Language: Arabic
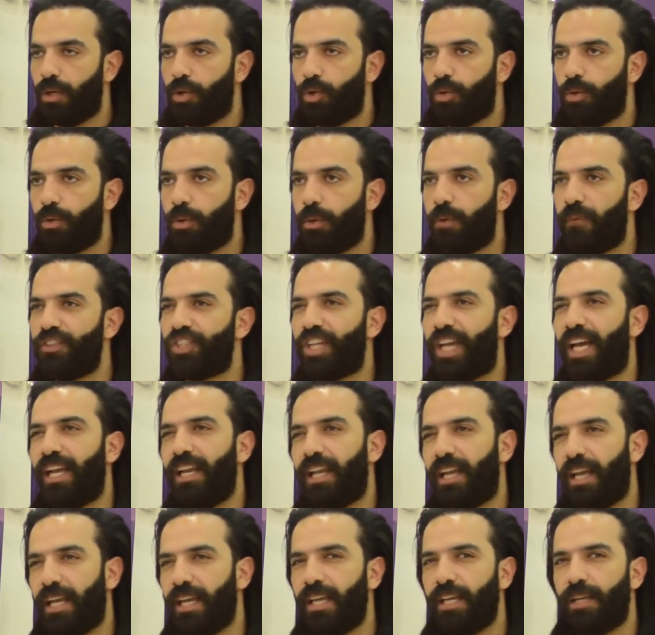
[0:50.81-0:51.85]
ومفيش
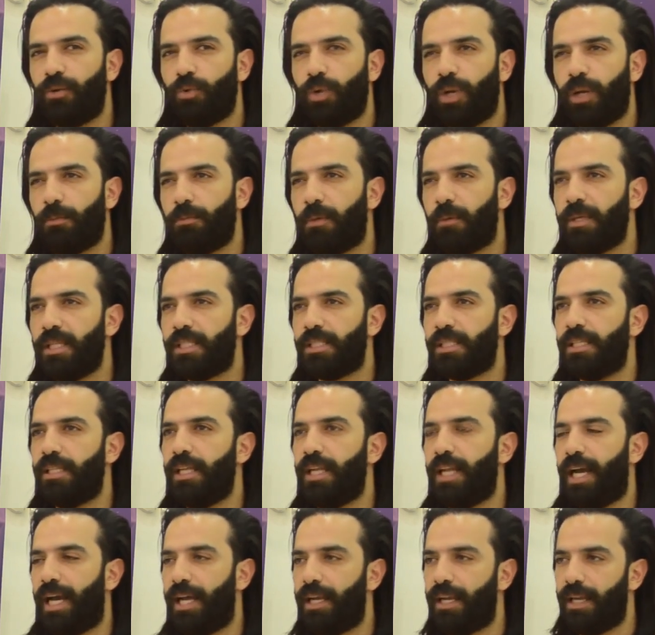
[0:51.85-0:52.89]
حلاقين ولما بننزل
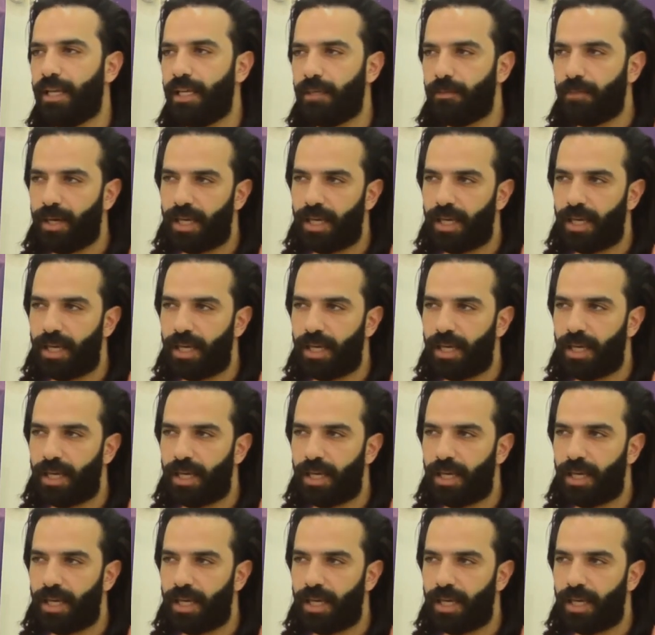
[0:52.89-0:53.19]
للحلاقين